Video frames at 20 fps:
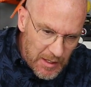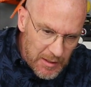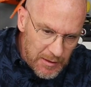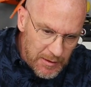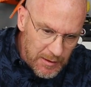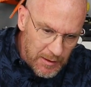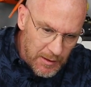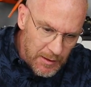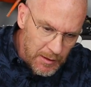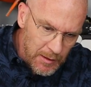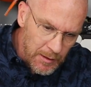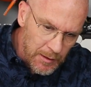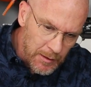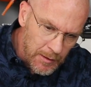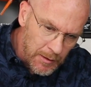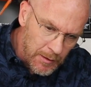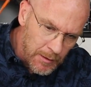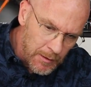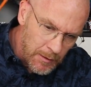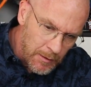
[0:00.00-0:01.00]

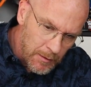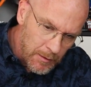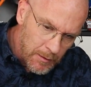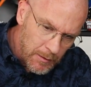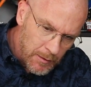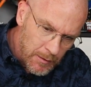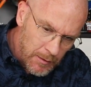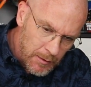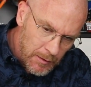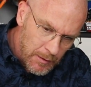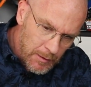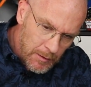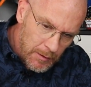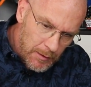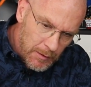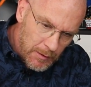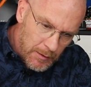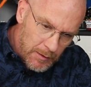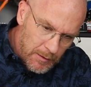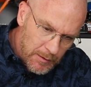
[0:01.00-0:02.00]
der,
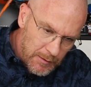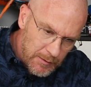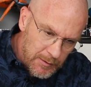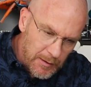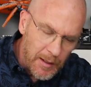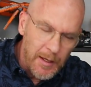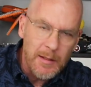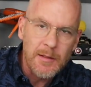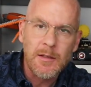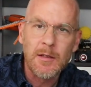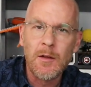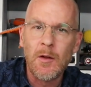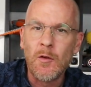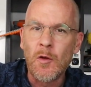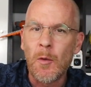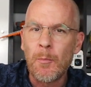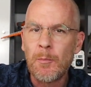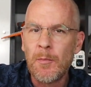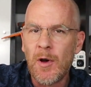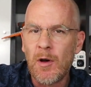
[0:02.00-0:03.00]
da hätte eine
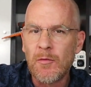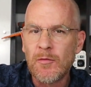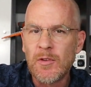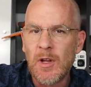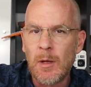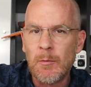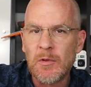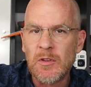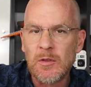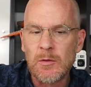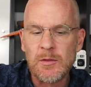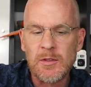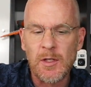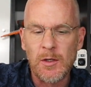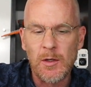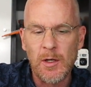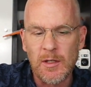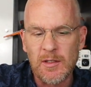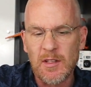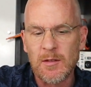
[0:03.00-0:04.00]
Noppenaufnahme drunter
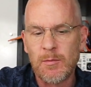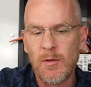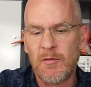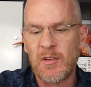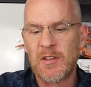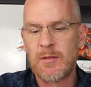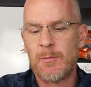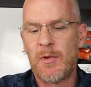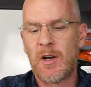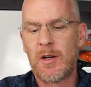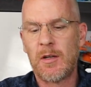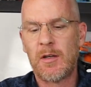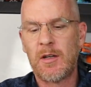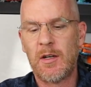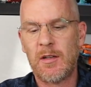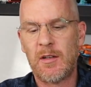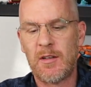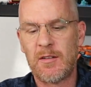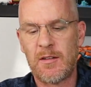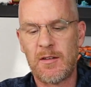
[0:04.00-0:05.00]
gehört, dass man was machen
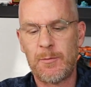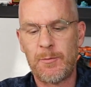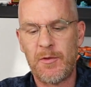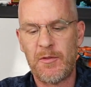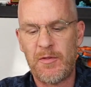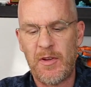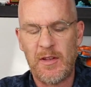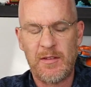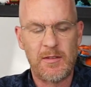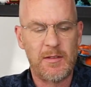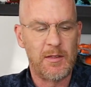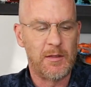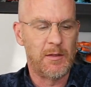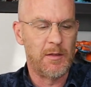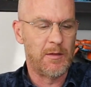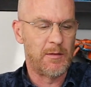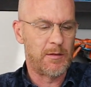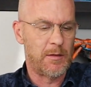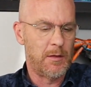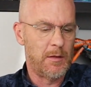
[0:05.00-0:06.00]
kann, dass es befestigt
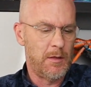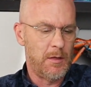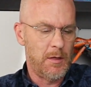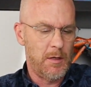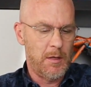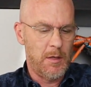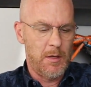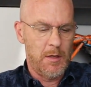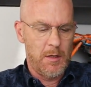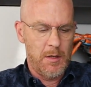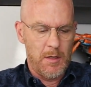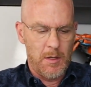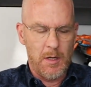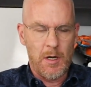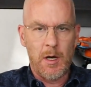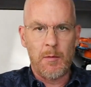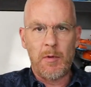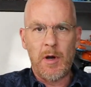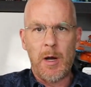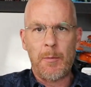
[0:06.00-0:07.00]
ist.
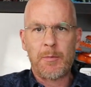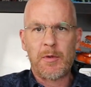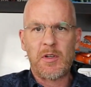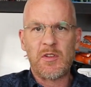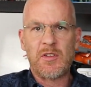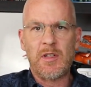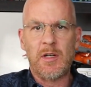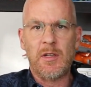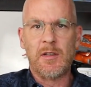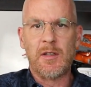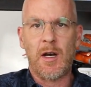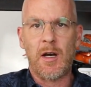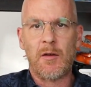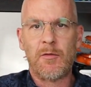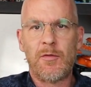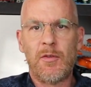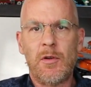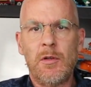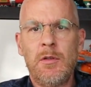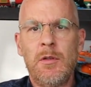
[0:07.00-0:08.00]
Aber abgesehen
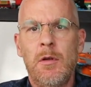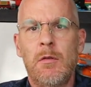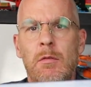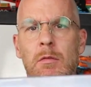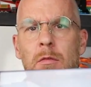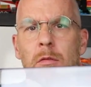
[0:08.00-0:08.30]
davon,